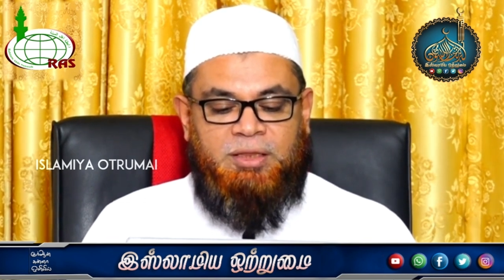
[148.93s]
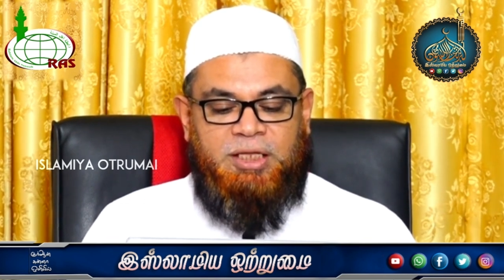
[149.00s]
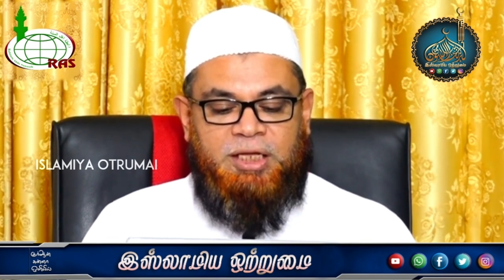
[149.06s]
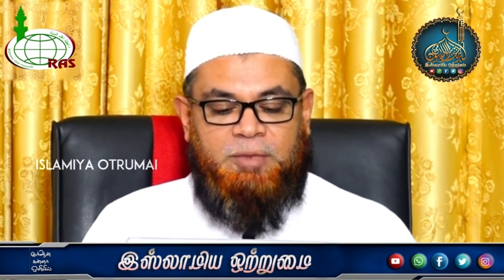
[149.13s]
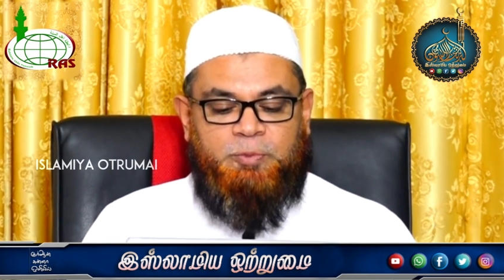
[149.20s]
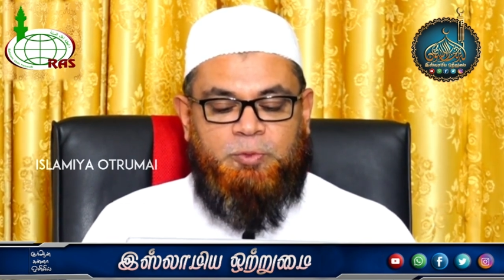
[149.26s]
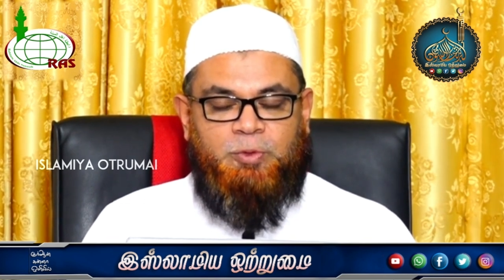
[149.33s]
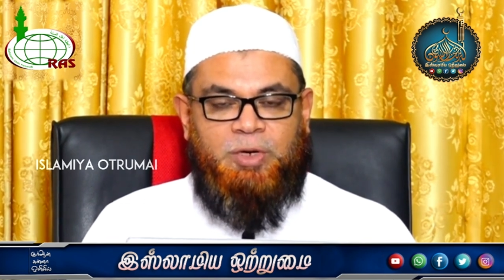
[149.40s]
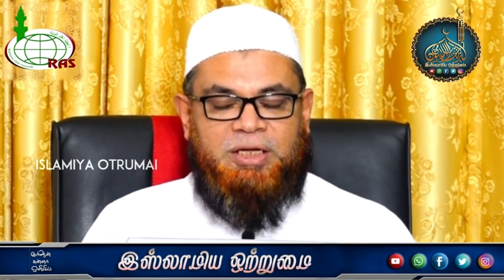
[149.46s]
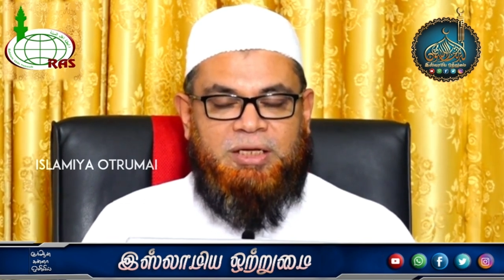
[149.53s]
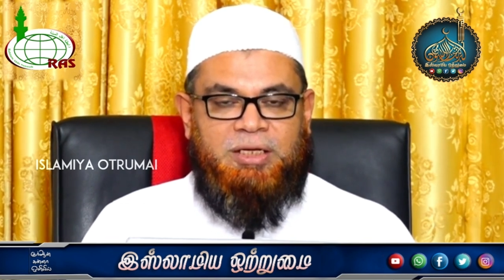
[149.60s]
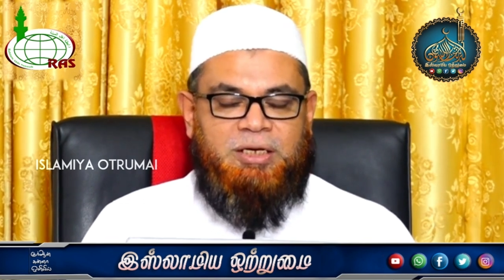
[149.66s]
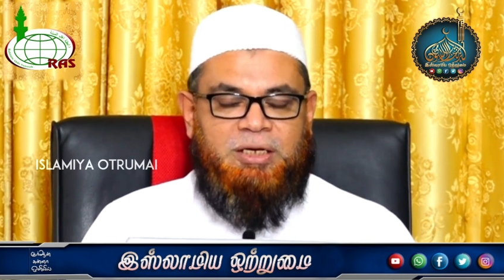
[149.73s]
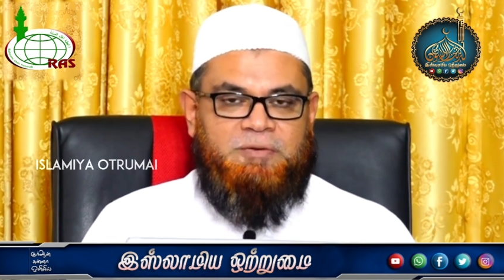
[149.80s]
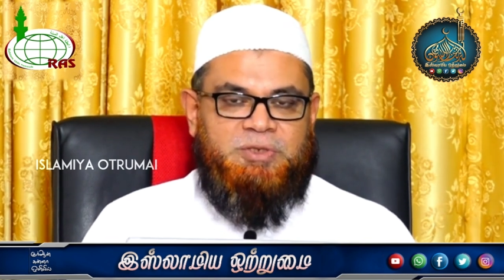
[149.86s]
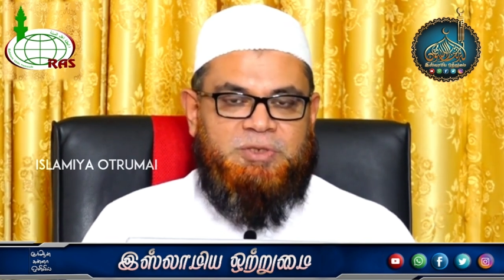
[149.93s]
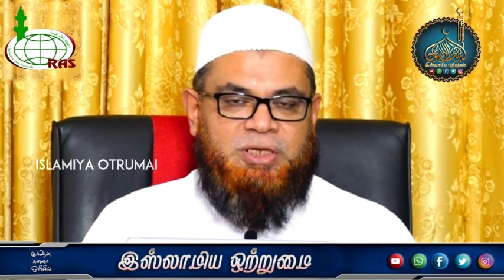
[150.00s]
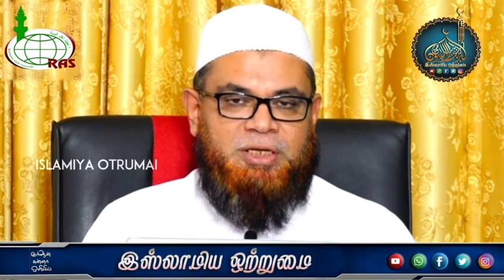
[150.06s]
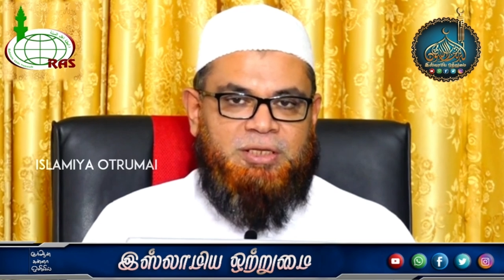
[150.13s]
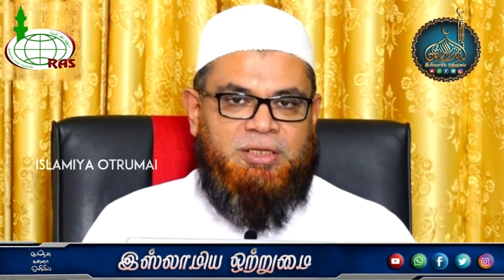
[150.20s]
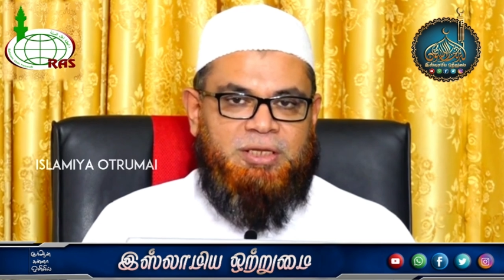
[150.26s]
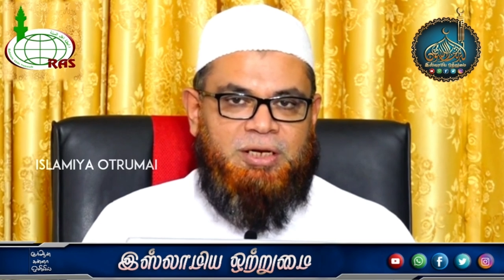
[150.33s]
தீர்ப்பு வழங்குகிற
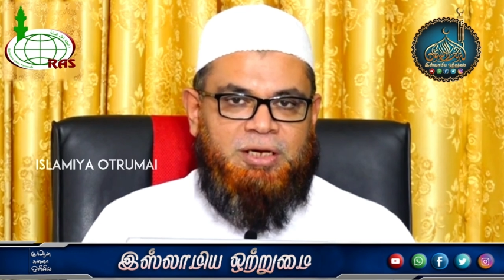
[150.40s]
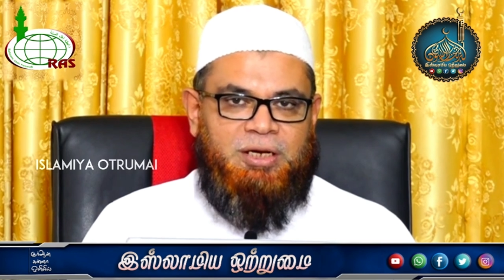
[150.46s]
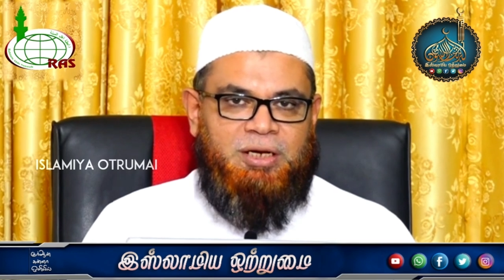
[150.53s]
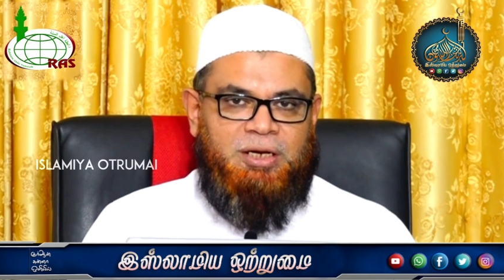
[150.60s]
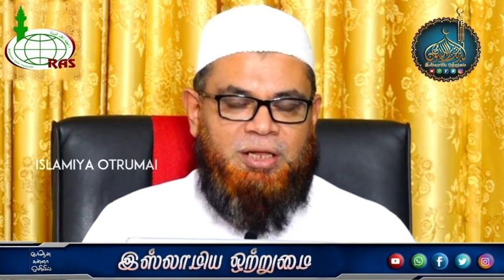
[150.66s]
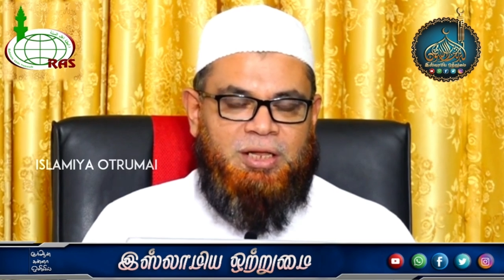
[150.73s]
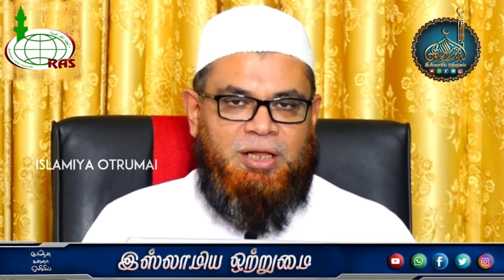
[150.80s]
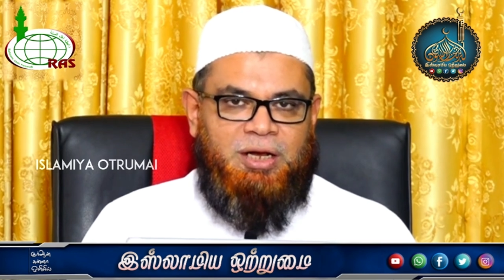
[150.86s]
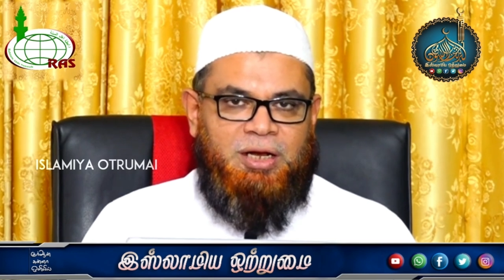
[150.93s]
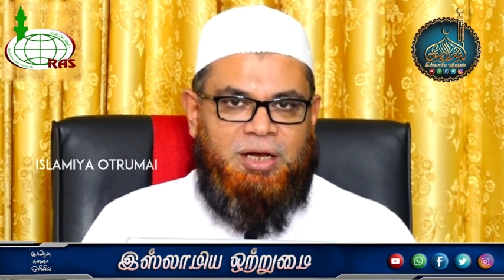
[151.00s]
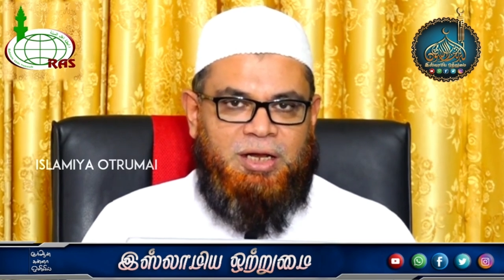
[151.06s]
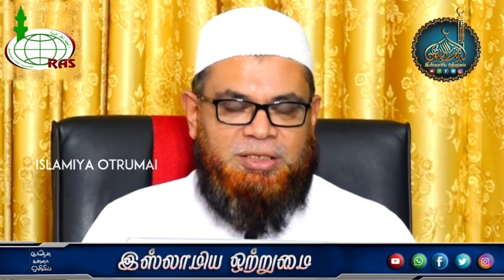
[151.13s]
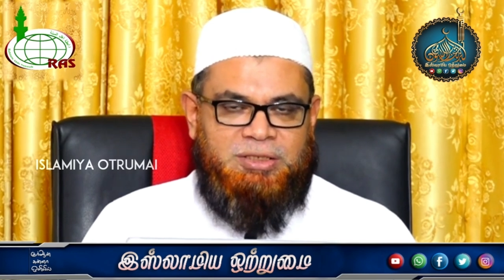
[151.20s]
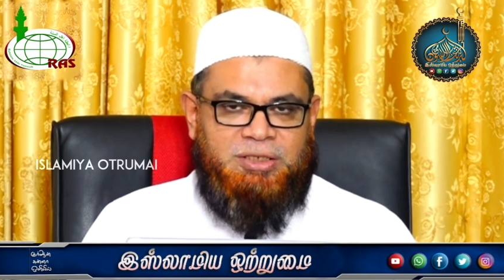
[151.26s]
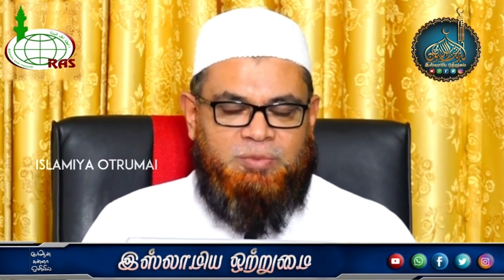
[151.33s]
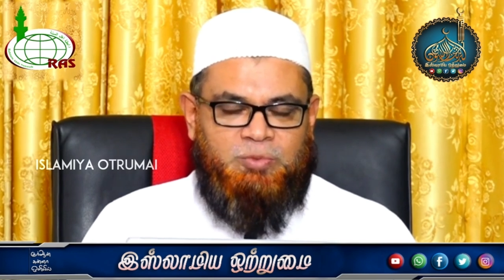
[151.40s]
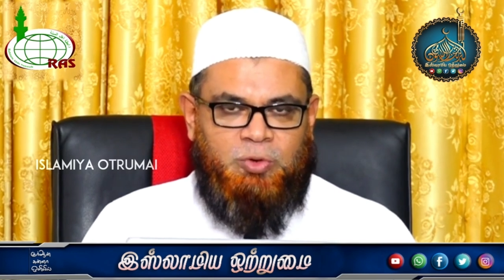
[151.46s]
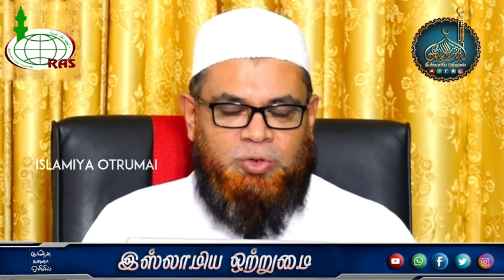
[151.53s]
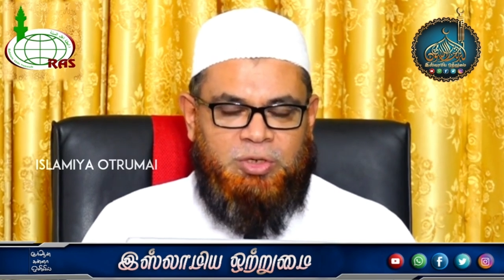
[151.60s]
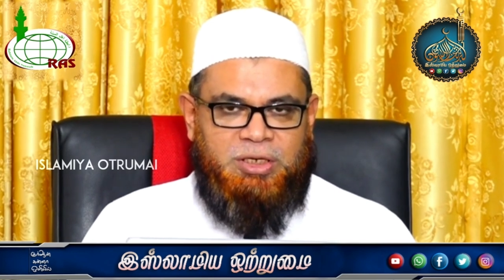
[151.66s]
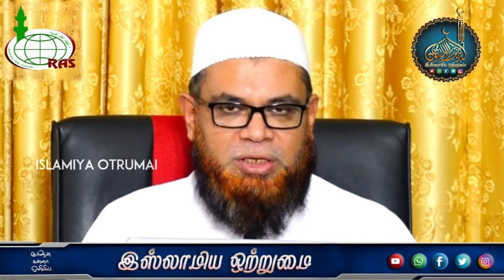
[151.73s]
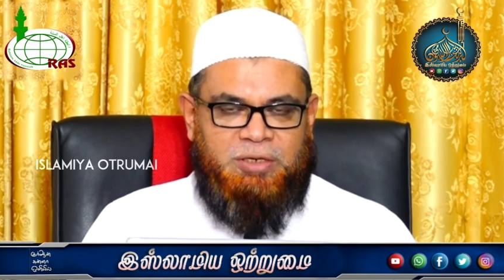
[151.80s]
விஷயத்தில் லஞ்சம்
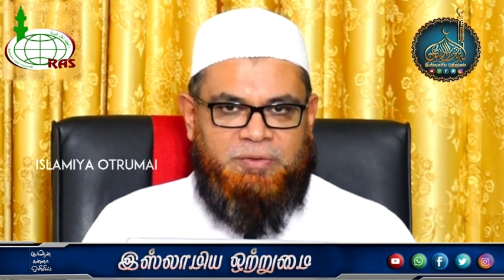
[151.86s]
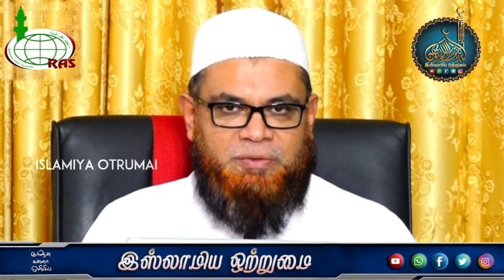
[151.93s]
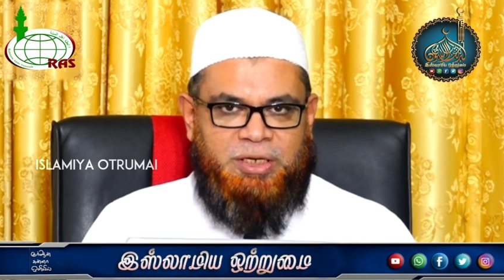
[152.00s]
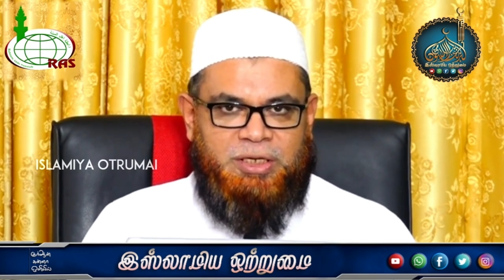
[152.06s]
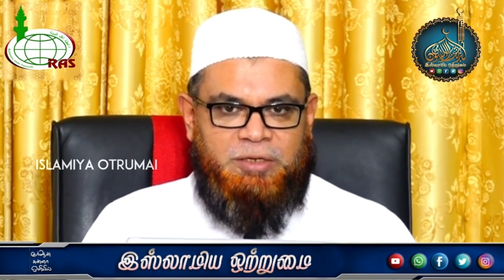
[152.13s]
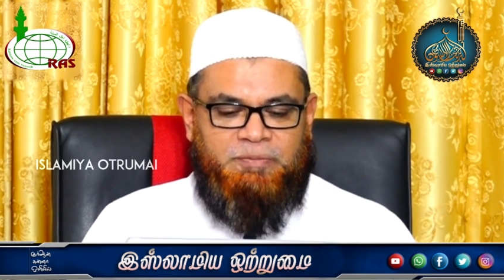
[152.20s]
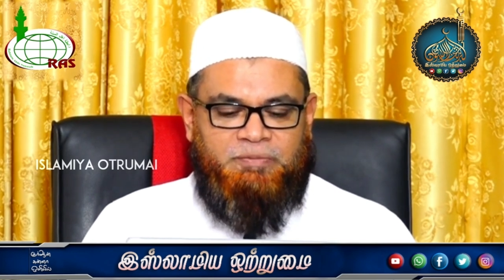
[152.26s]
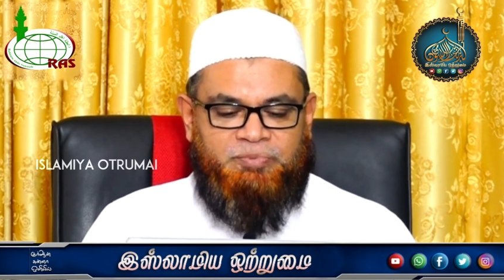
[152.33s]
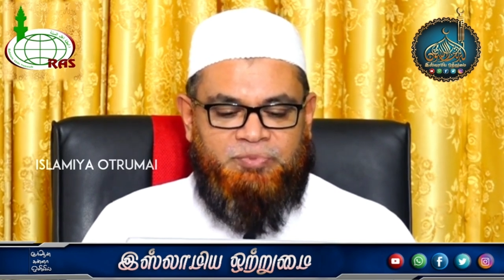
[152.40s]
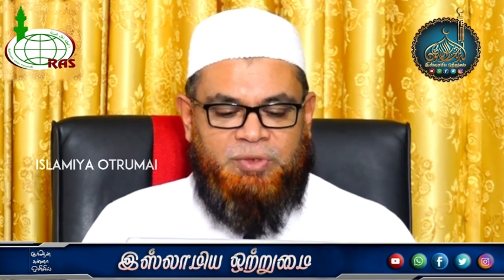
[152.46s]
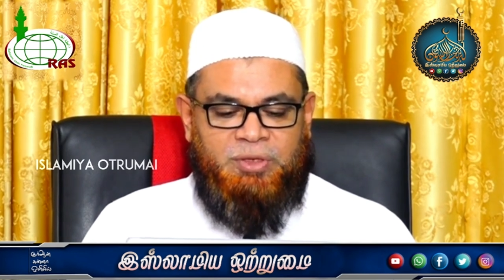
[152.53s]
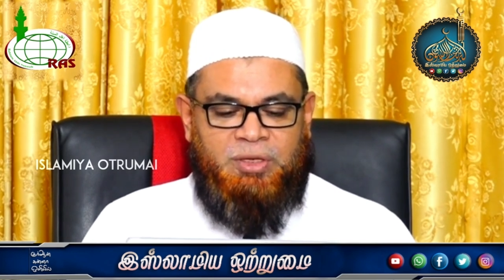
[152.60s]
கொடுக்கிறவரையும்